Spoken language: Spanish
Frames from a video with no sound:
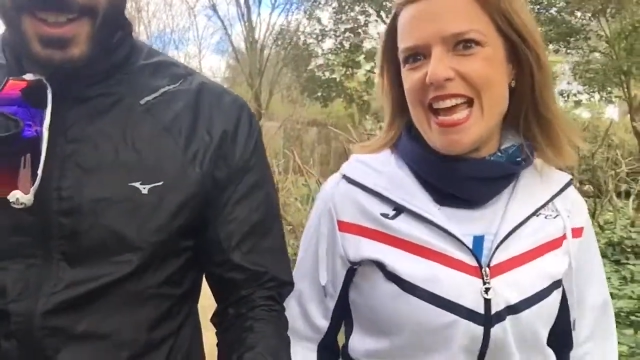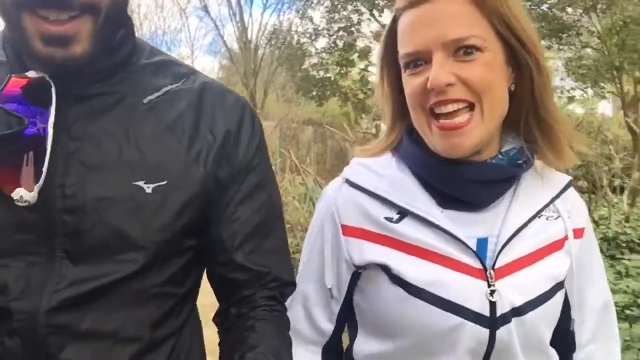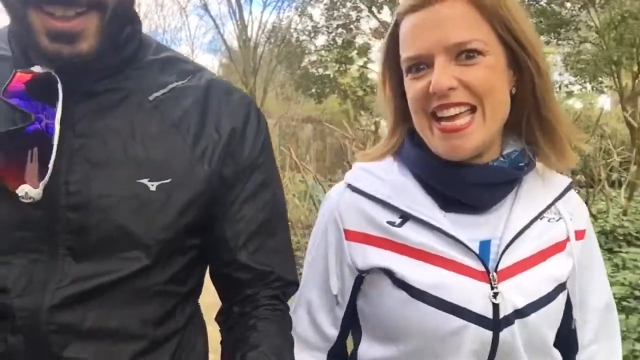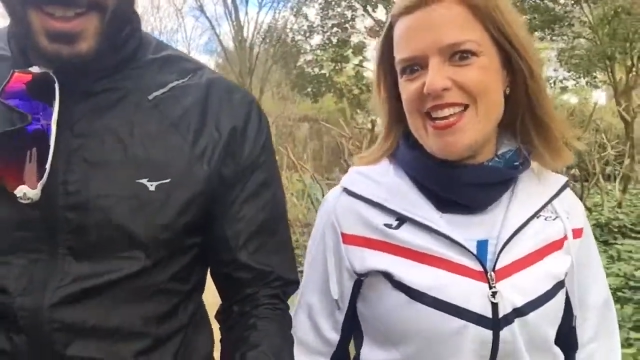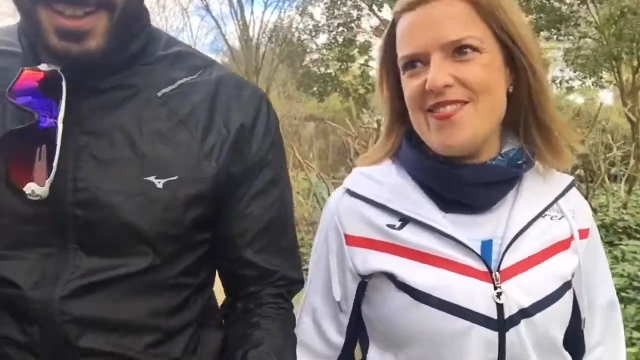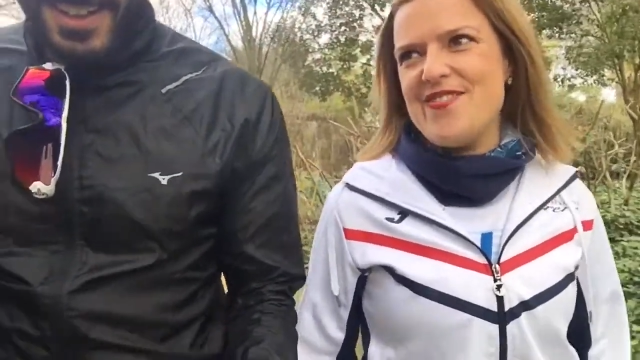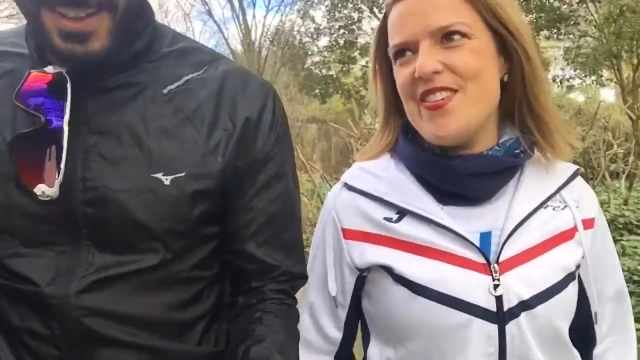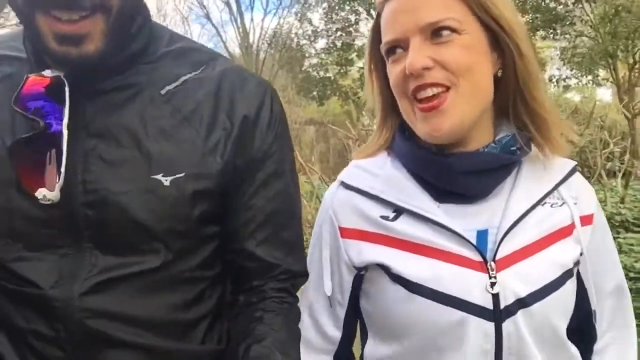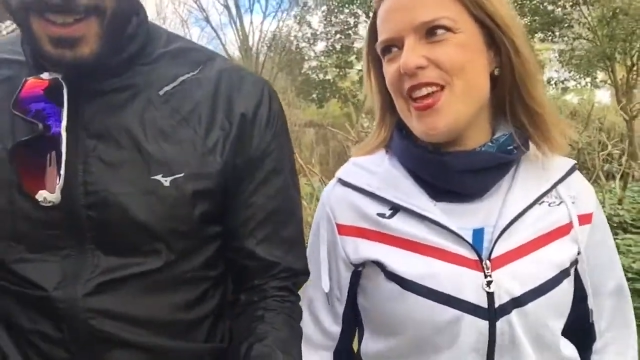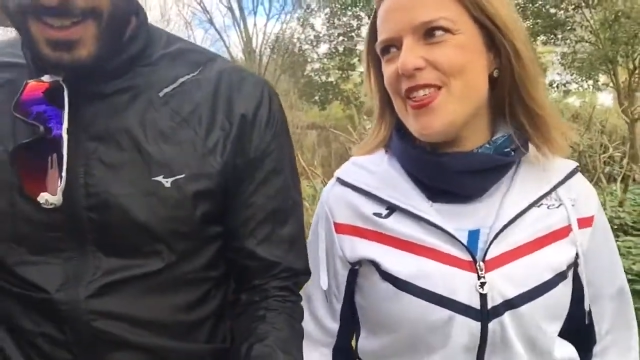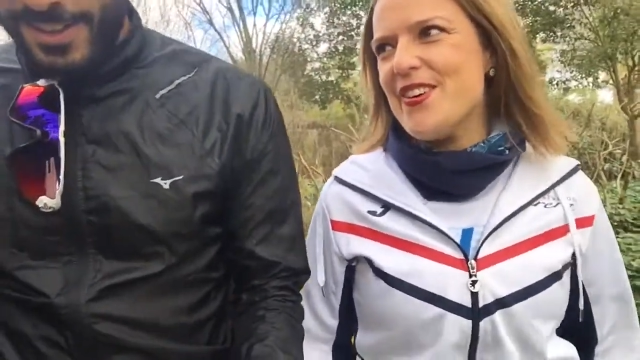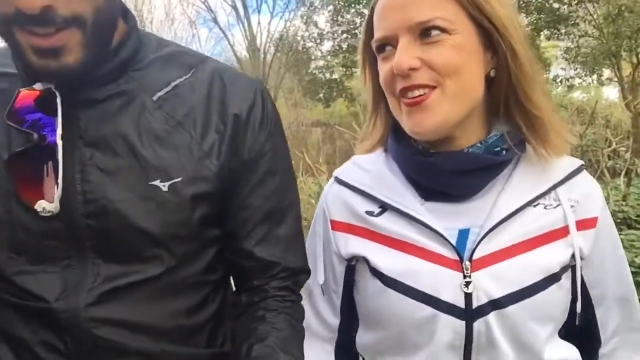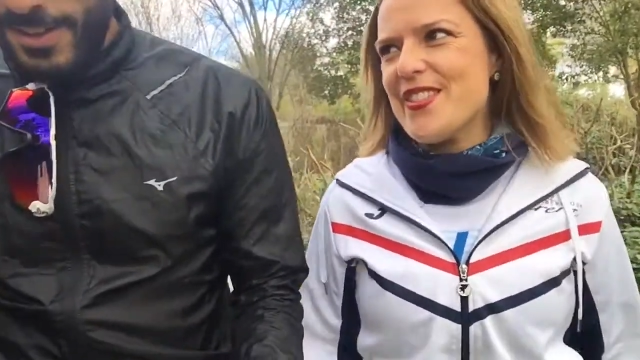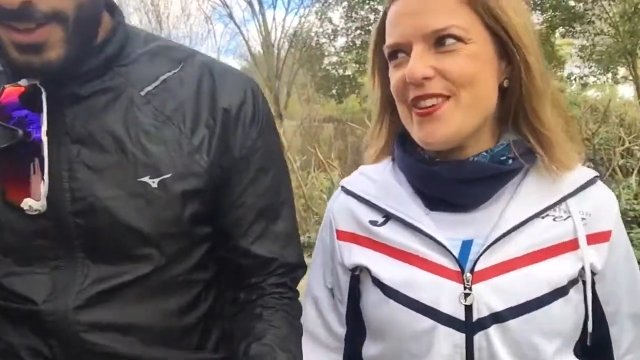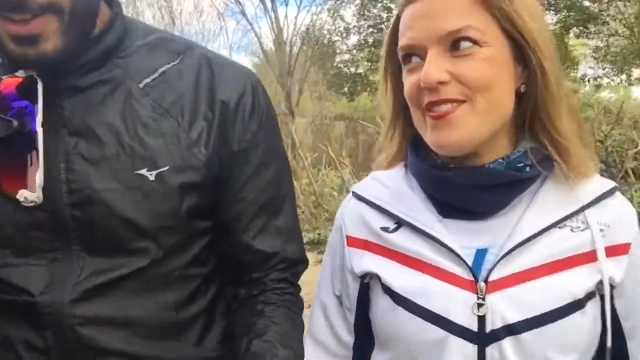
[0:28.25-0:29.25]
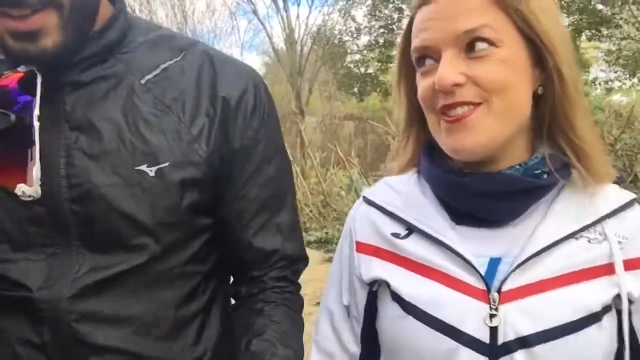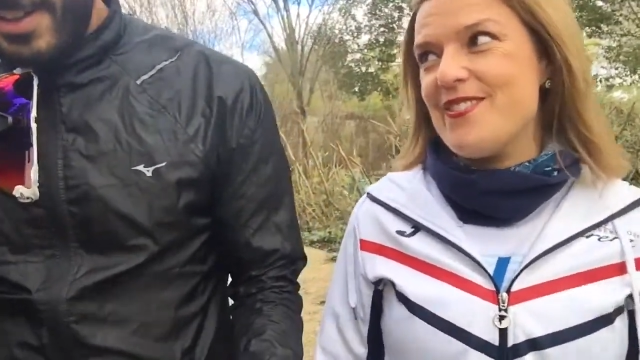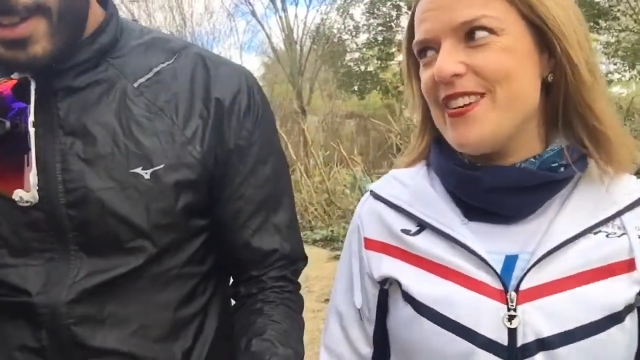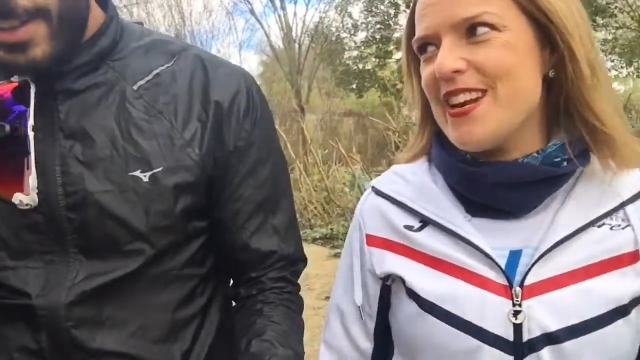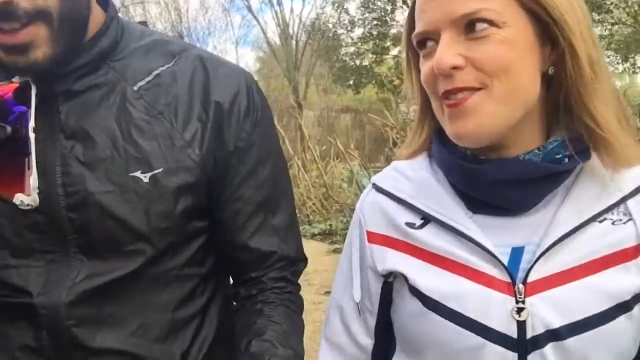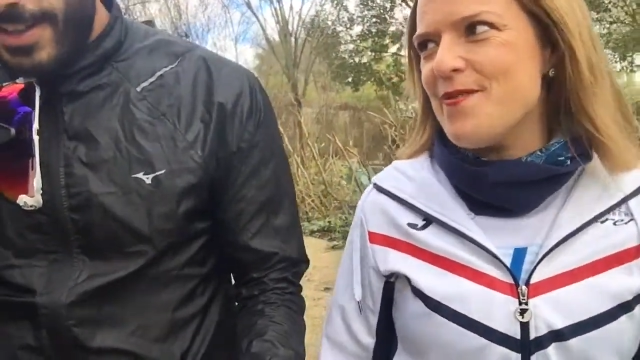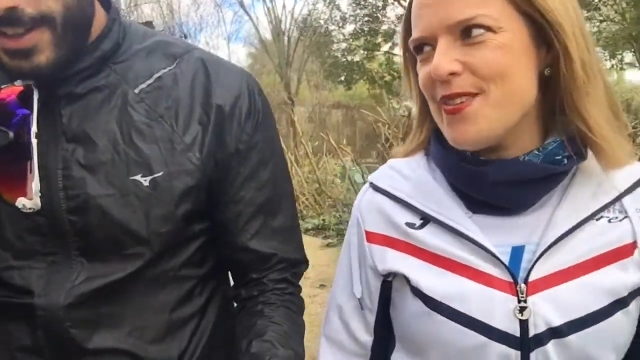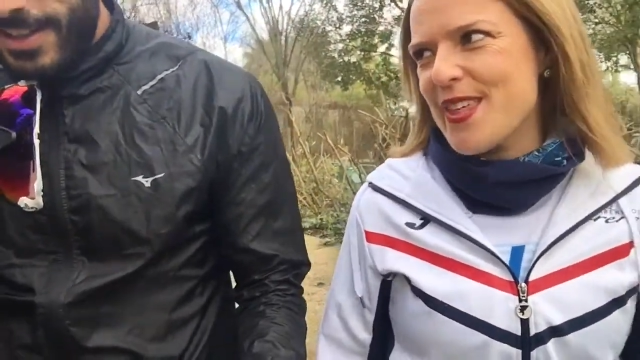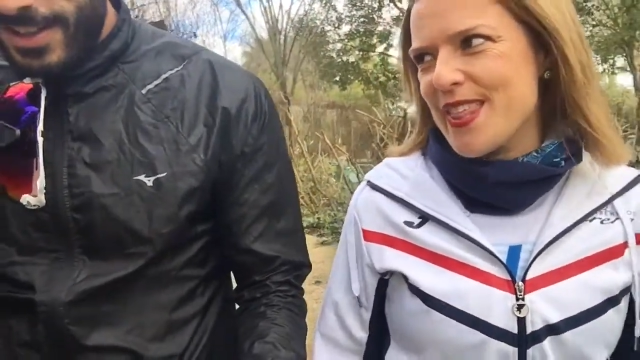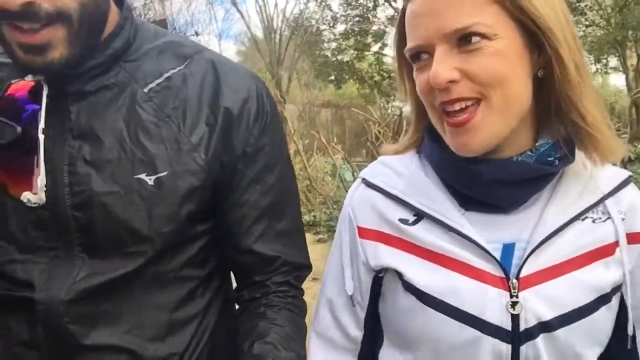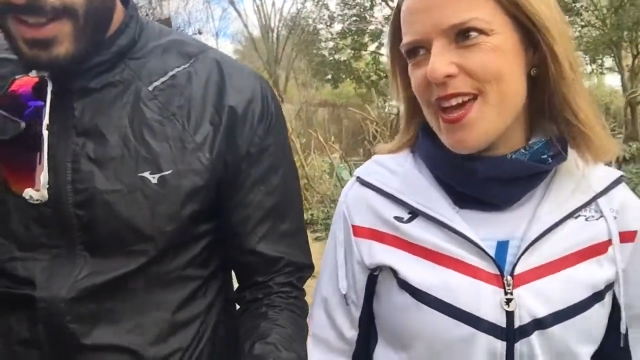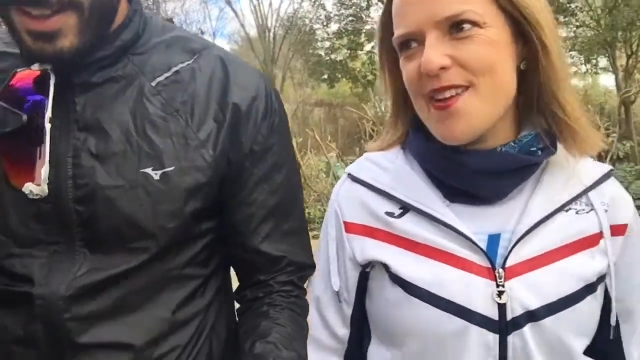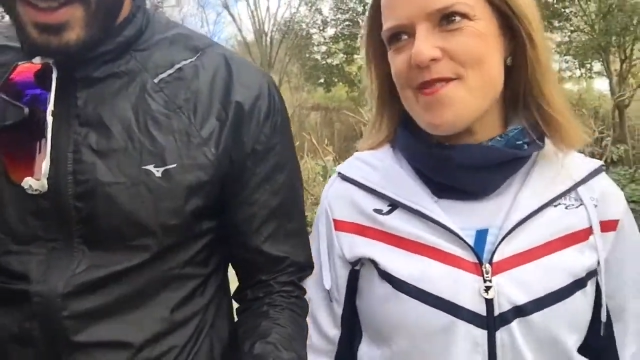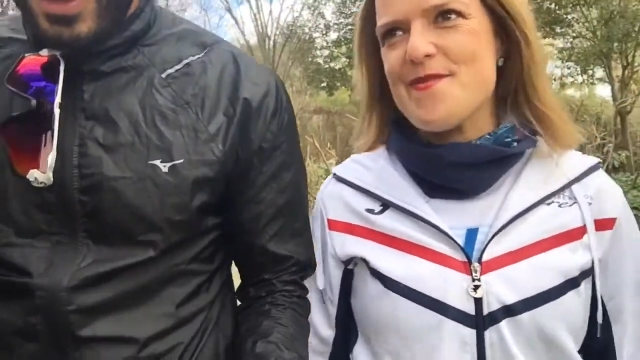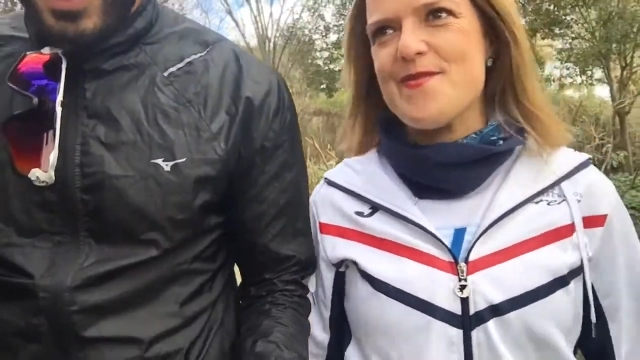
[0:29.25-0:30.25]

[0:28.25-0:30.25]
el miedo de volver a empezar